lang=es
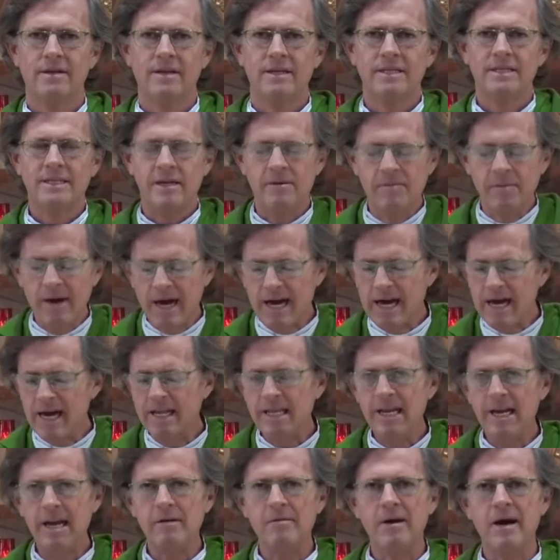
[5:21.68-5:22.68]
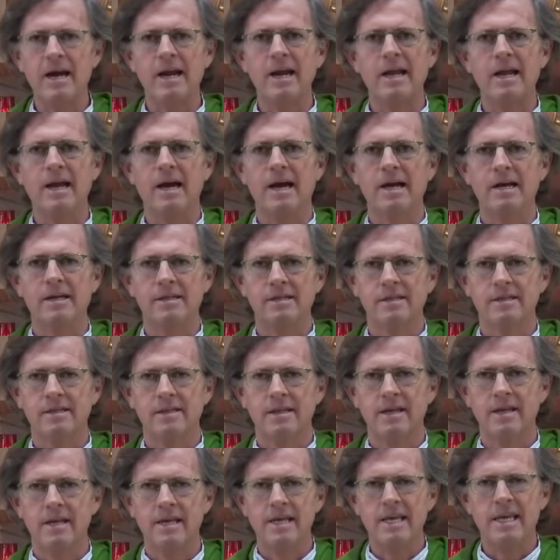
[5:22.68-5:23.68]
se baja de la barca
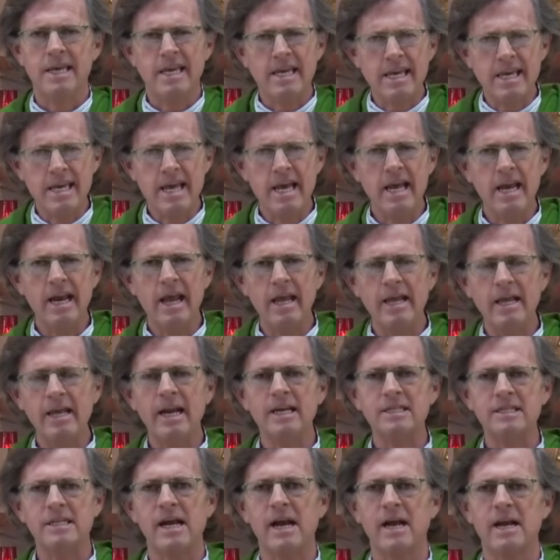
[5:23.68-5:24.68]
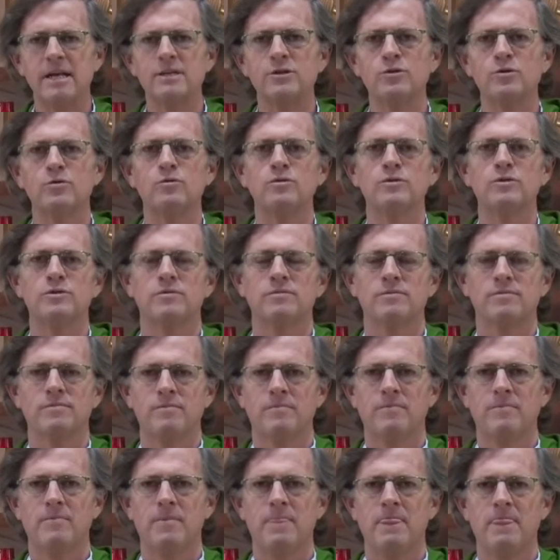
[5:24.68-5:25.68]
y quiere ir hacia Jesús.
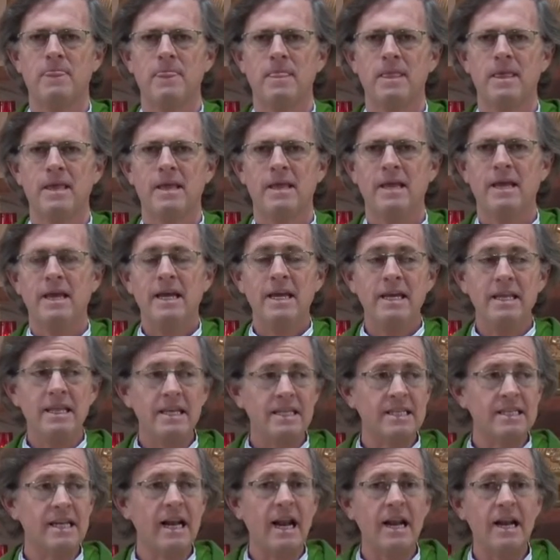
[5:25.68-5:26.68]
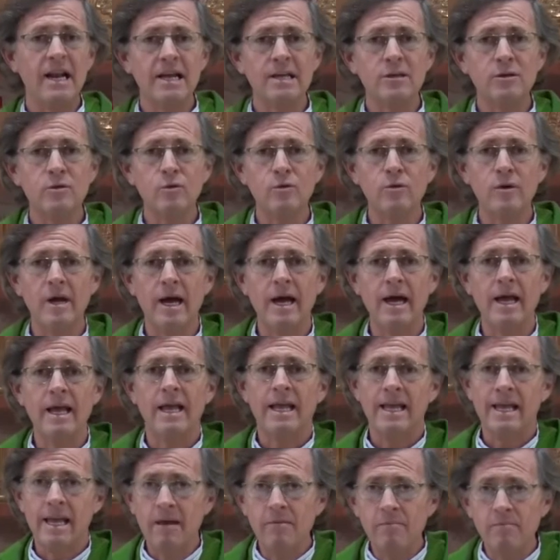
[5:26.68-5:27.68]
Y dice la
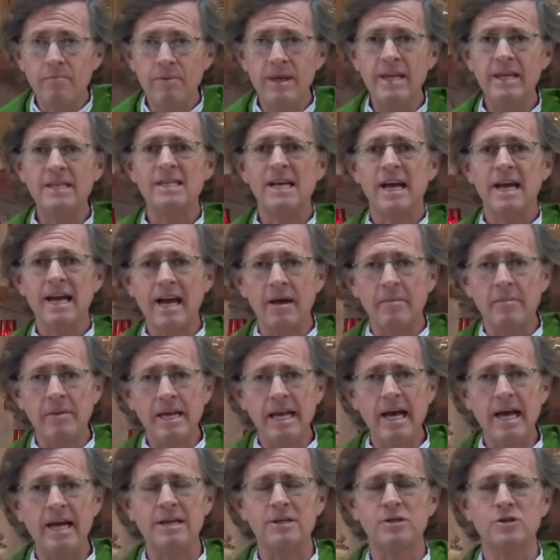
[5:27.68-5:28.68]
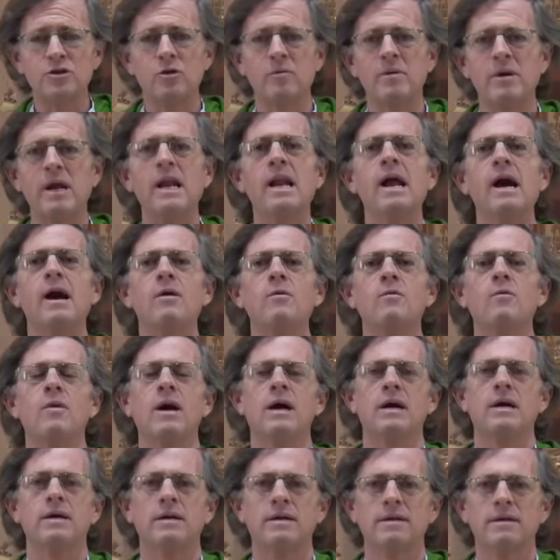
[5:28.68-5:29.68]
lectura que empieza a caminar sobre el
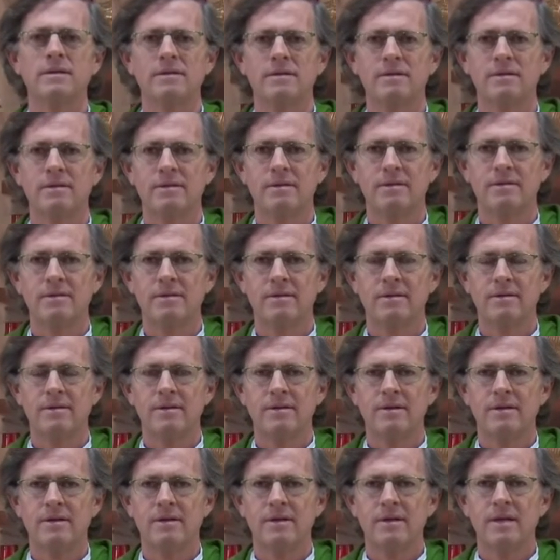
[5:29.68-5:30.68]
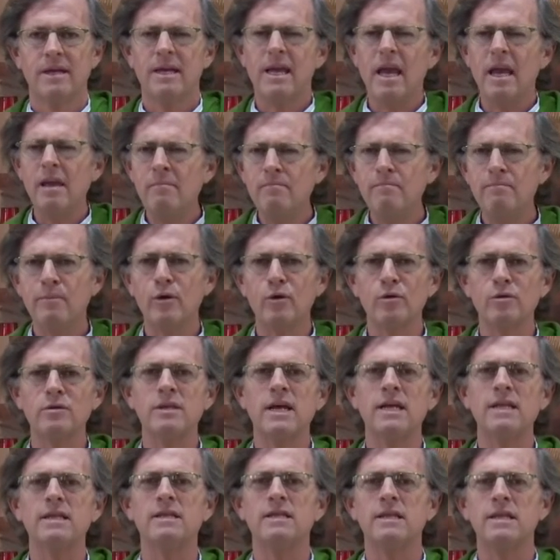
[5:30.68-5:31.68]
agua. Qué
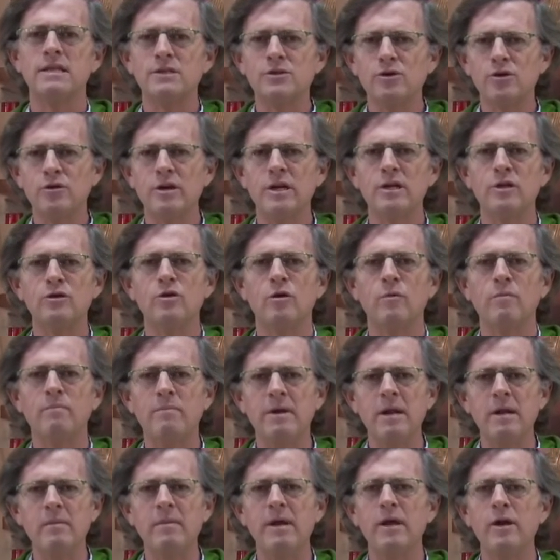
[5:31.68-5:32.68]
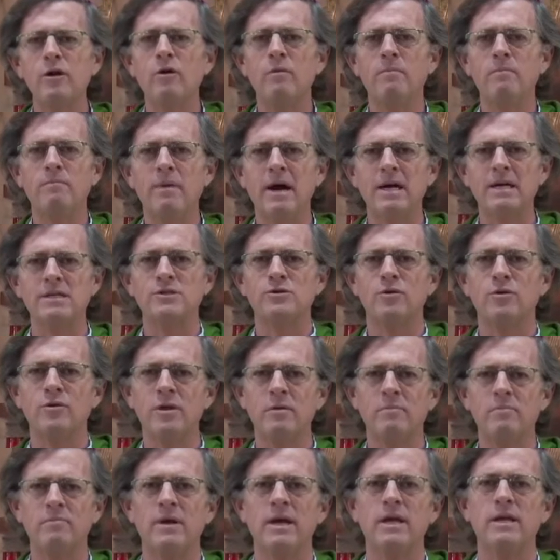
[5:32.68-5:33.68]
importantes son estos primeros pasos
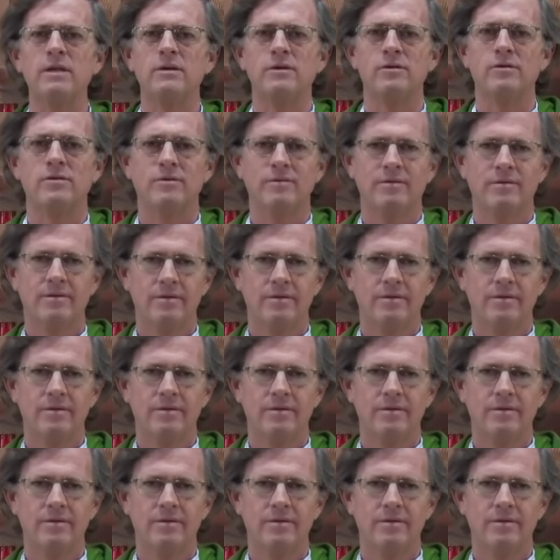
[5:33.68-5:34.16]
de Pedro.